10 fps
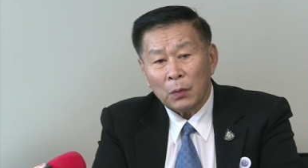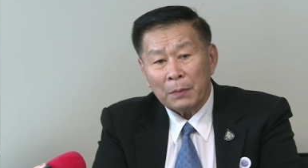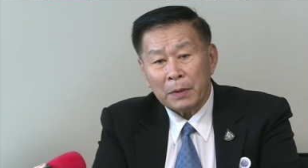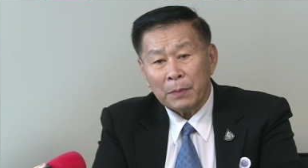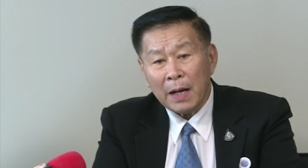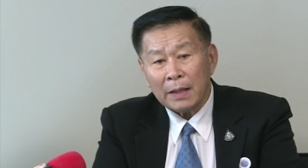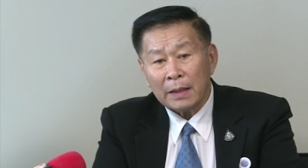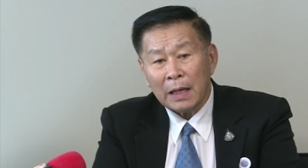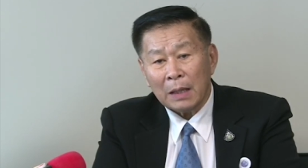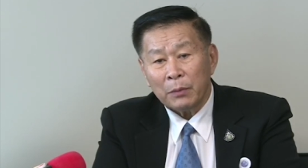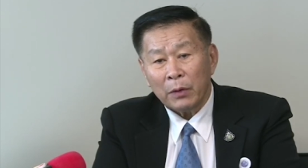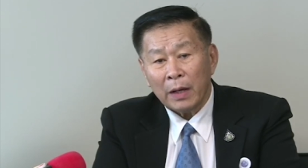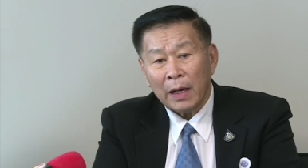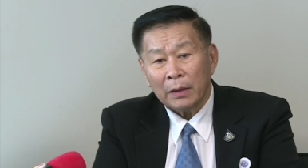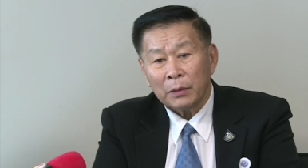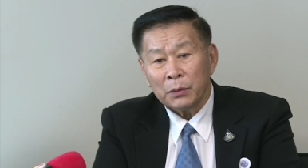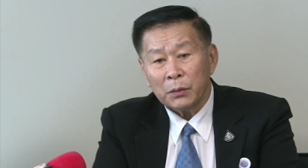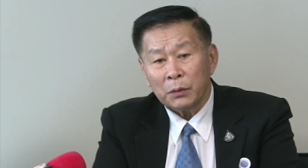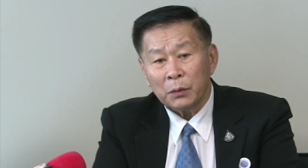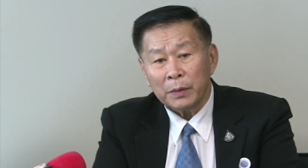ความผิดพลาดในการบริหารของ
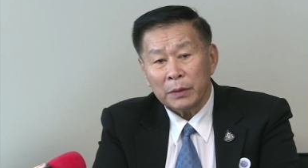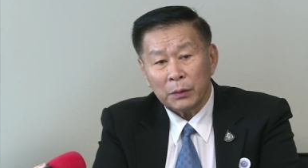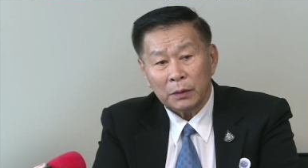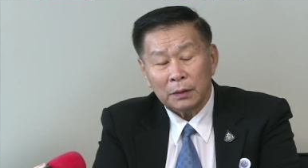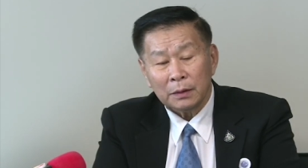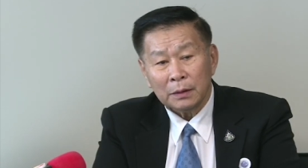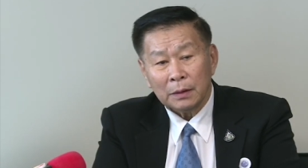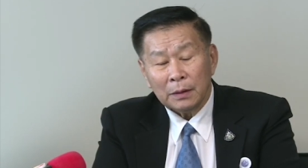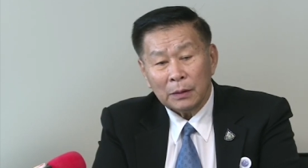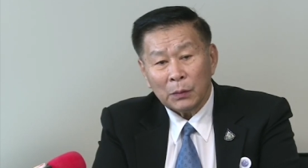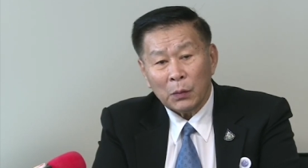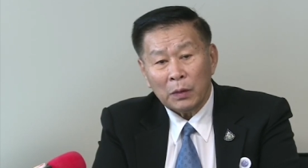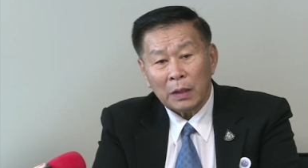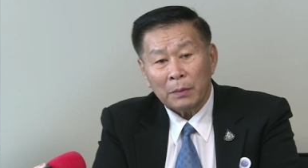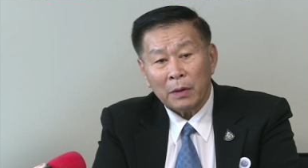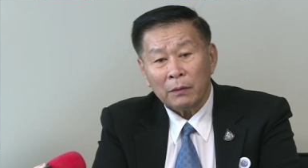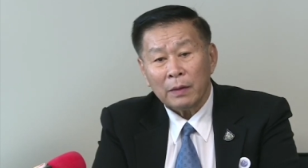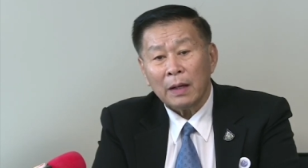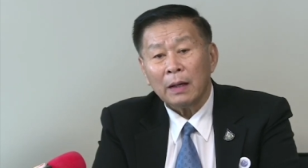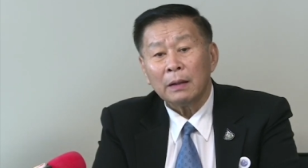คุณคุณประยุทธ์คุณก็บอก
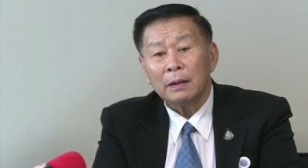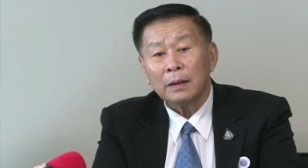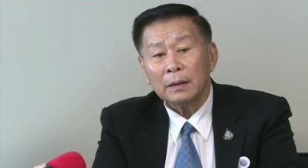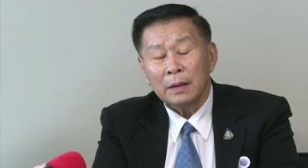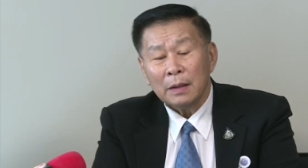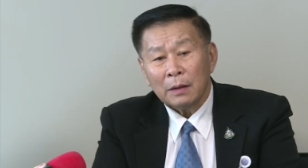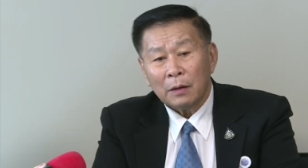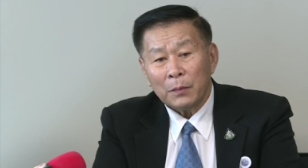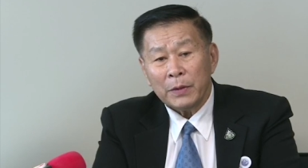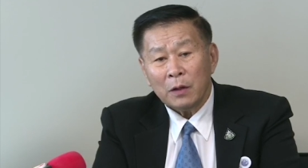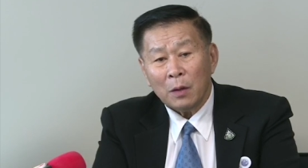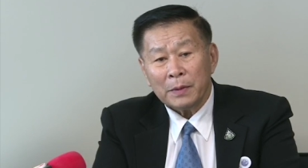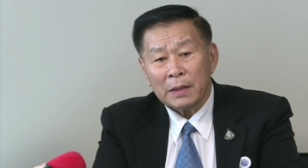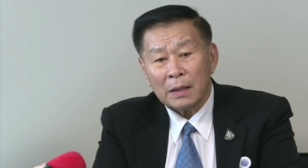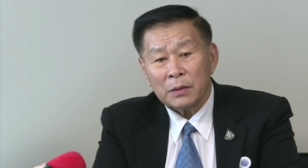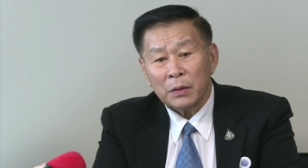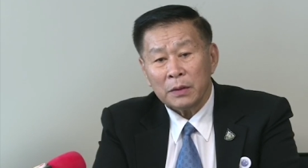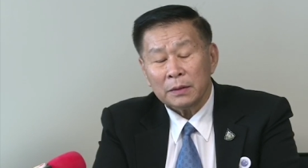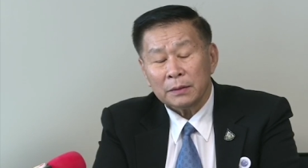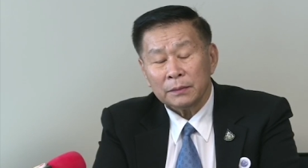ว่า เอ้ยขอพี่น้องประชาช
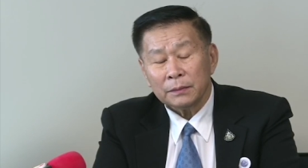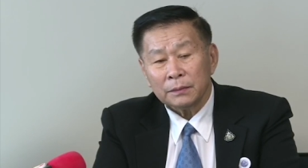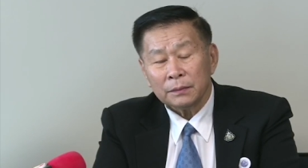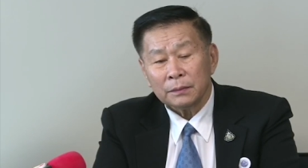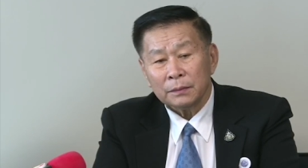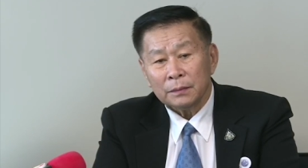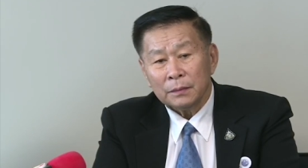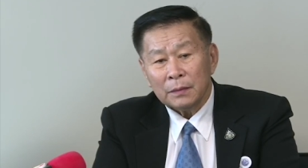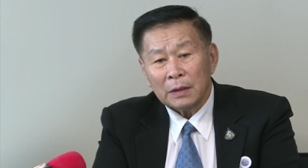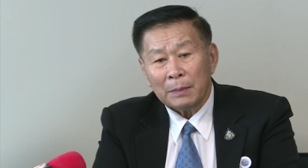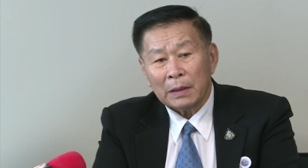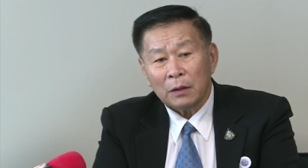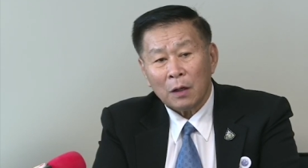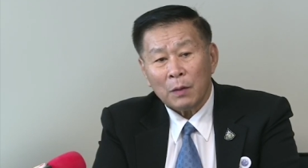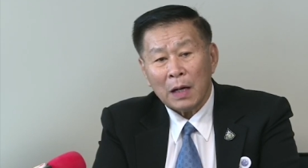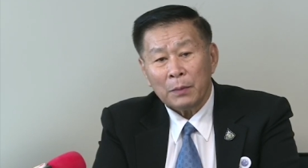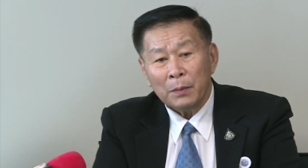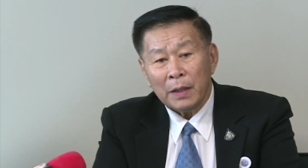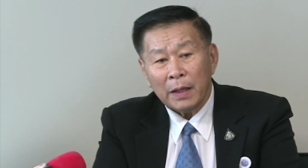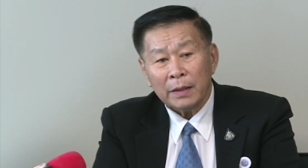นอย่ามาต่อว่าผ
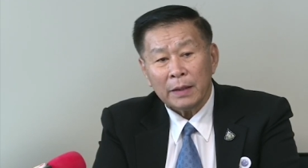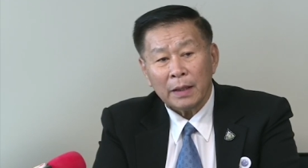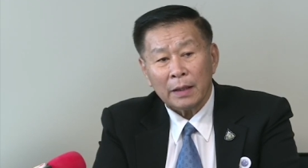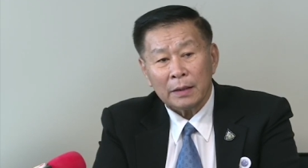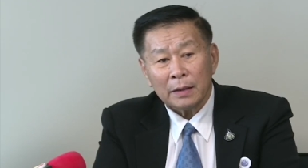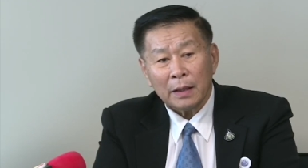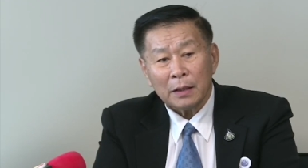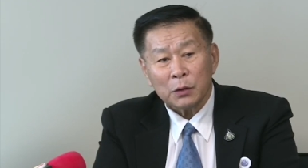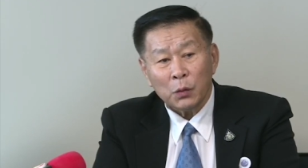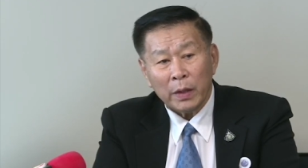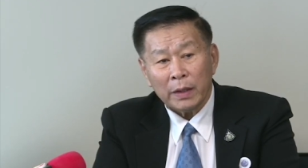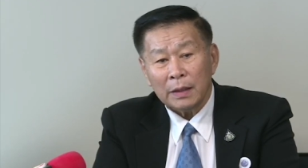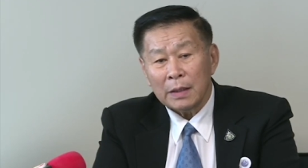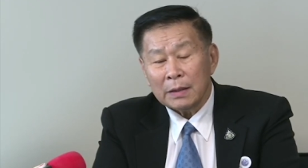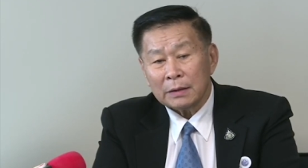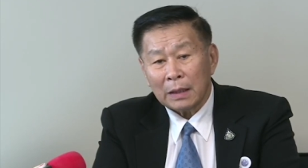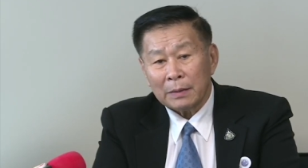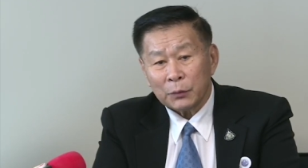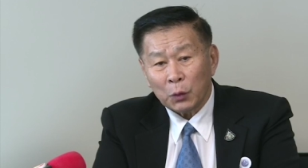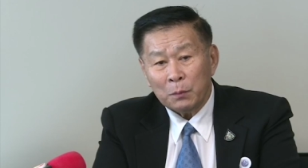มเลยยังไงก็ช่วยส
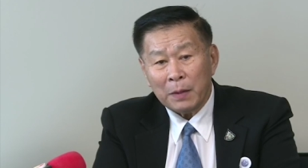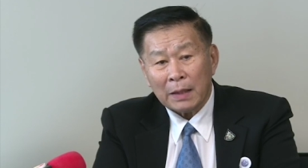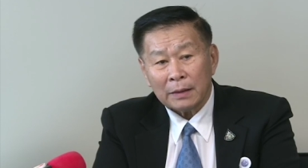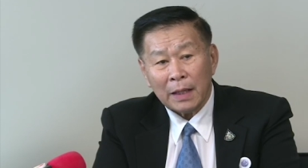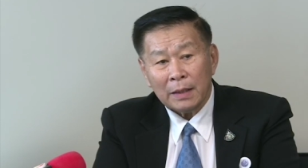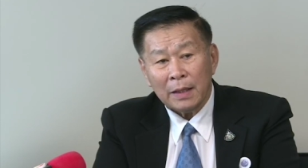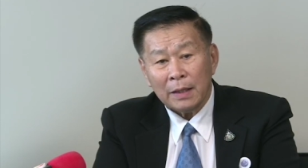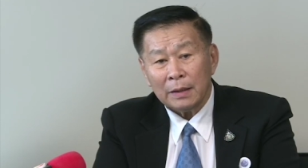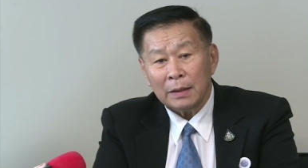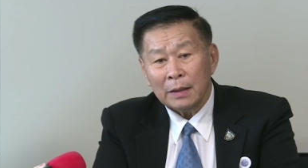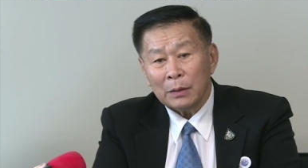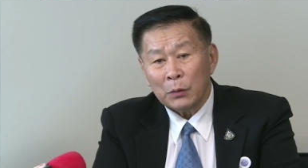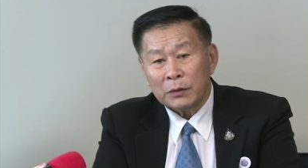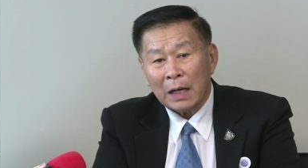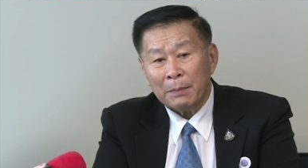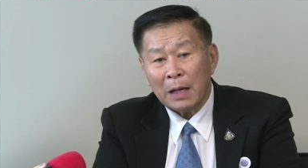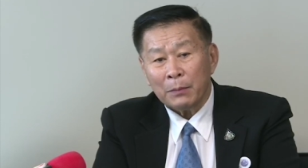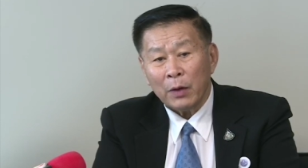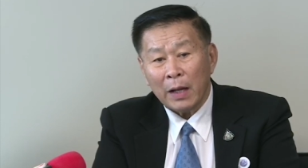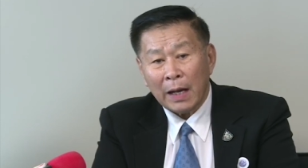นับสนุนผลักดันให้คุณสามาร
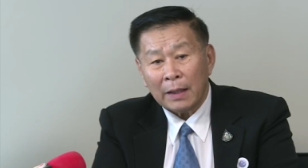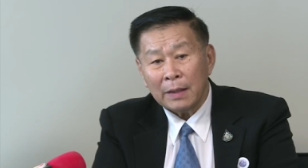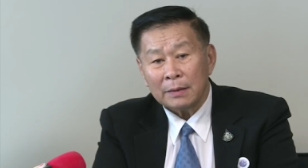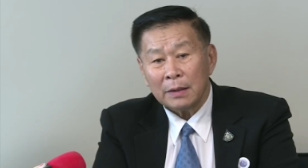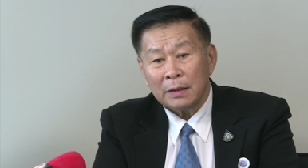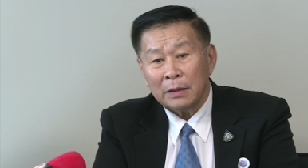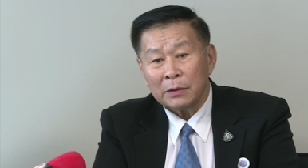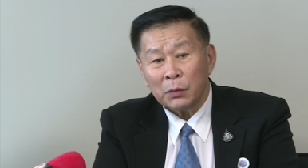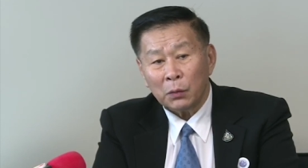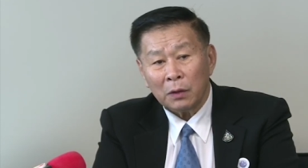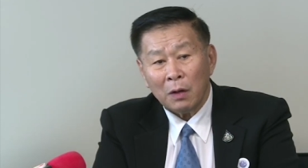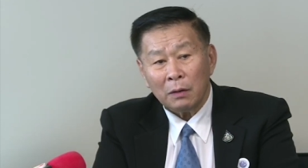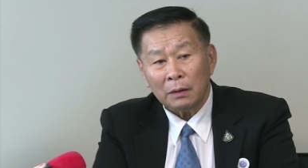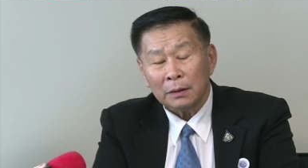ถบริหารได้สิ่งที่จะถูกต้อง